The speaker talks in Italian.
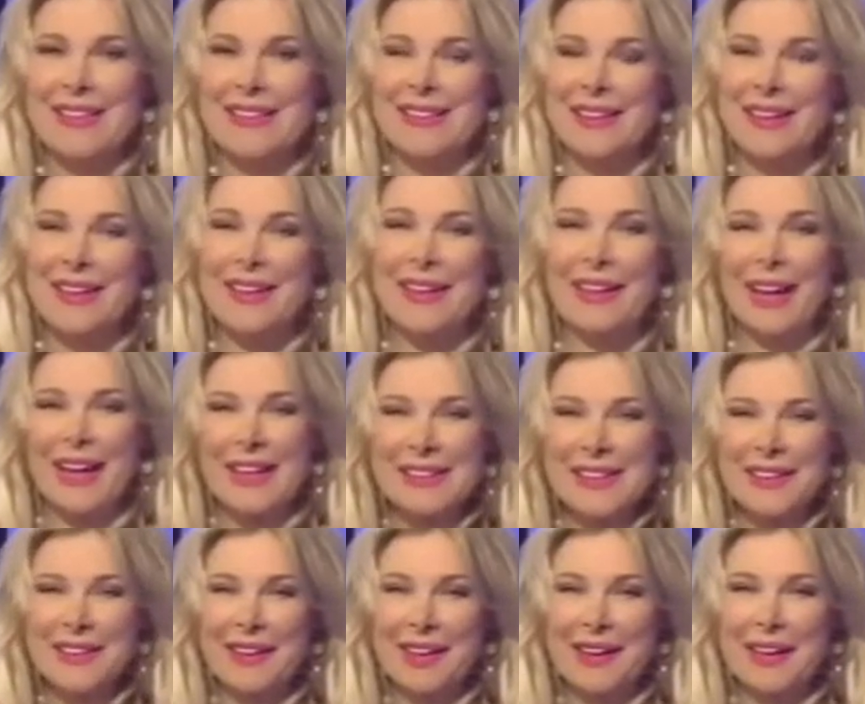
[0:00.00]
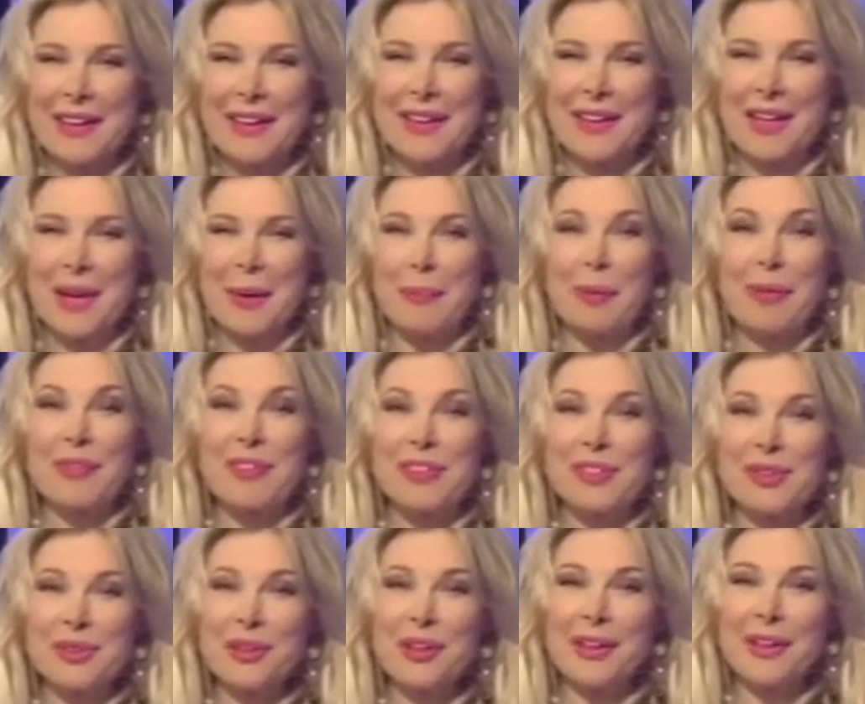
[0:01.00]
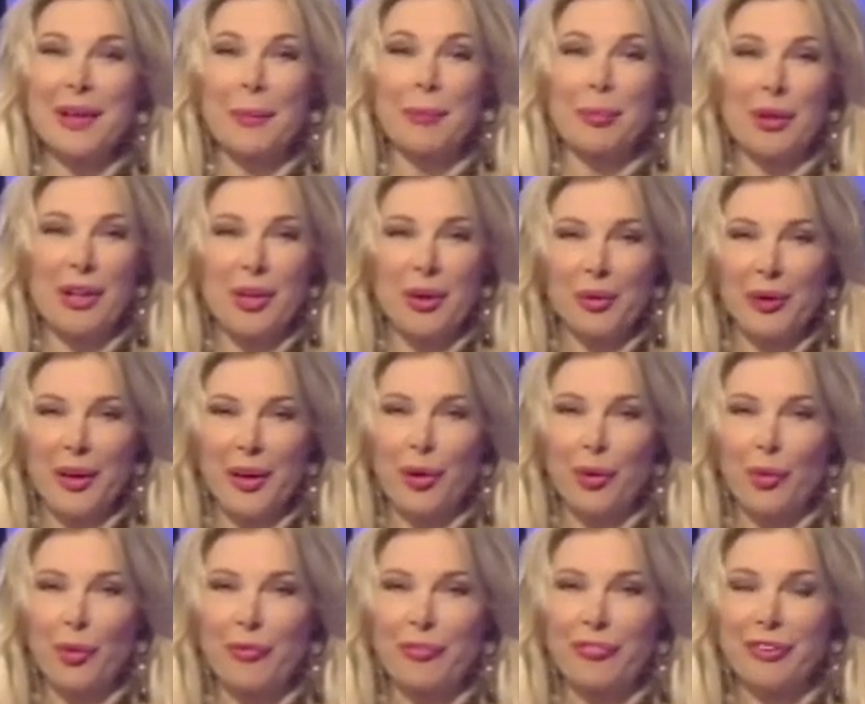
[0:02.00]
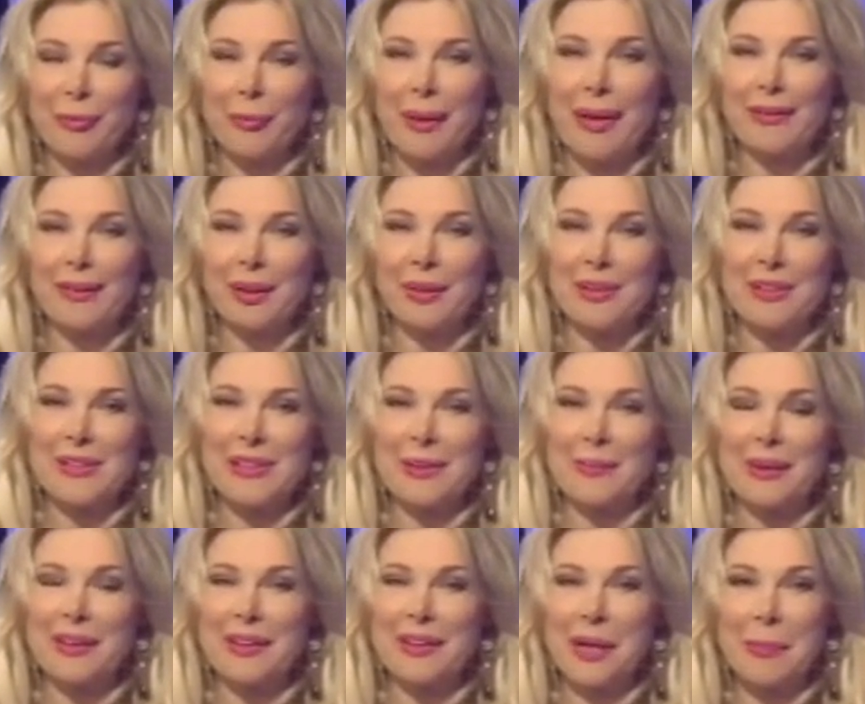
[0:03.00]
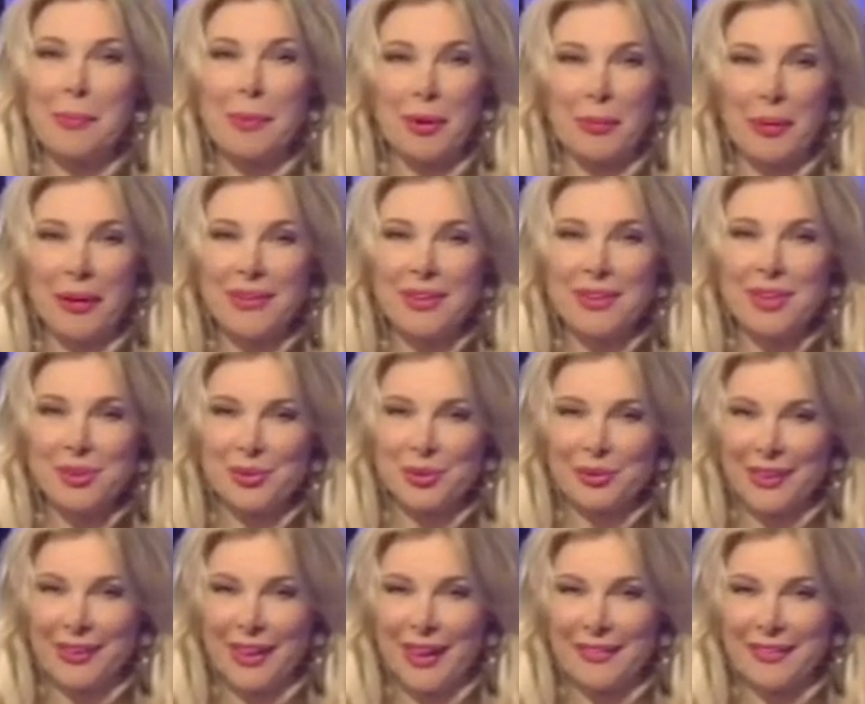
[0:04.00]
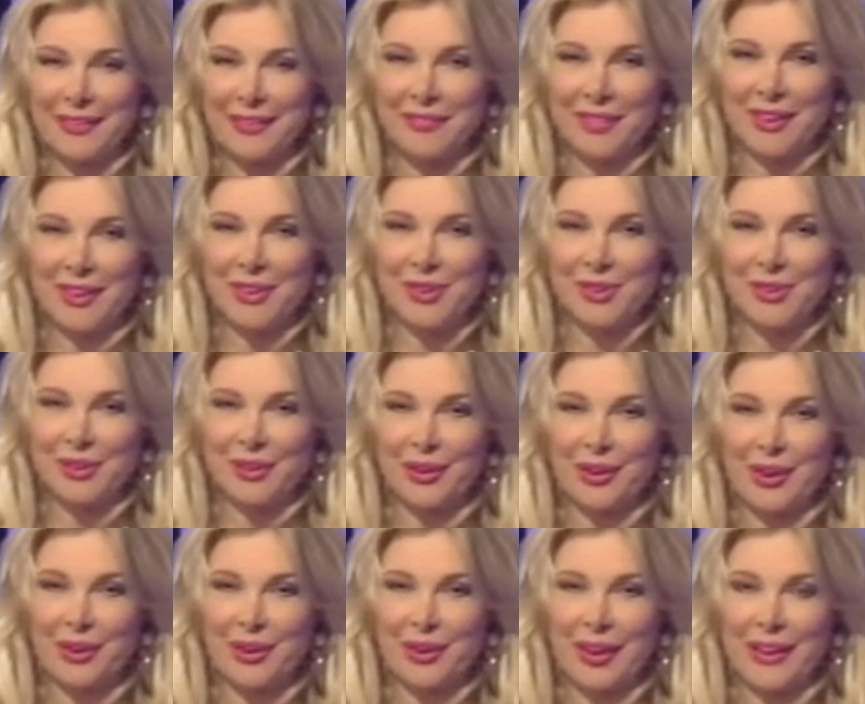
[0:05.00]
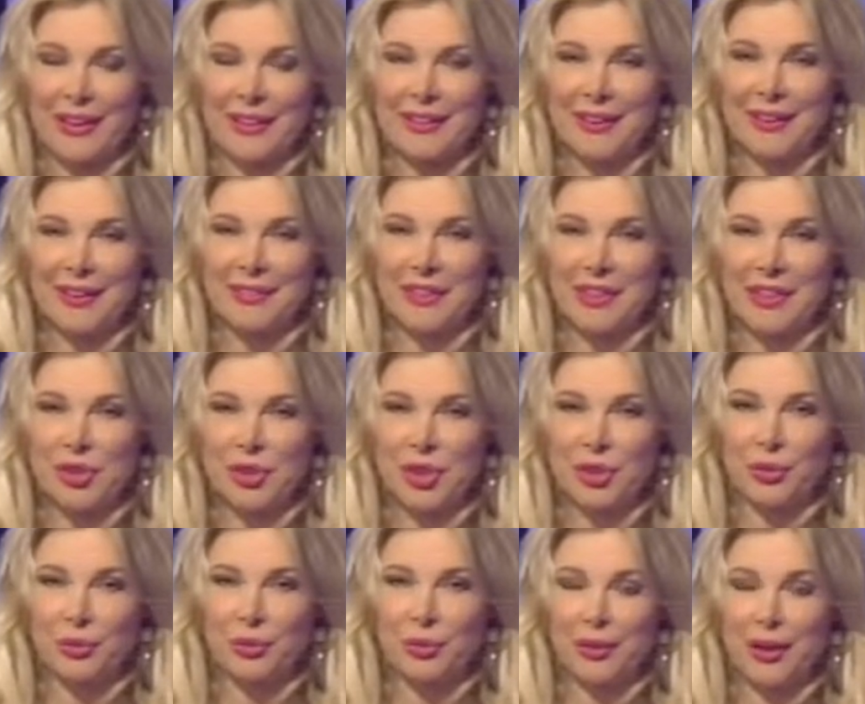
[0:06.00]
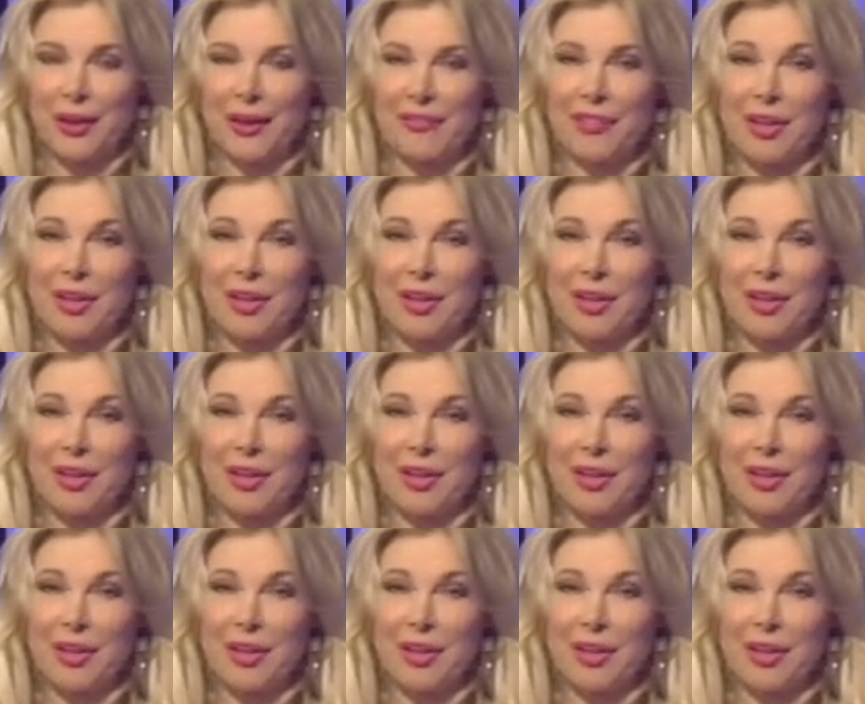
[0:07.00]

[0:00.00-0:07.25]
Sì, grazie della linea. Previsione da bollino nero confermata questa mattina per quanti sono diretti verso le località di villeggiatura.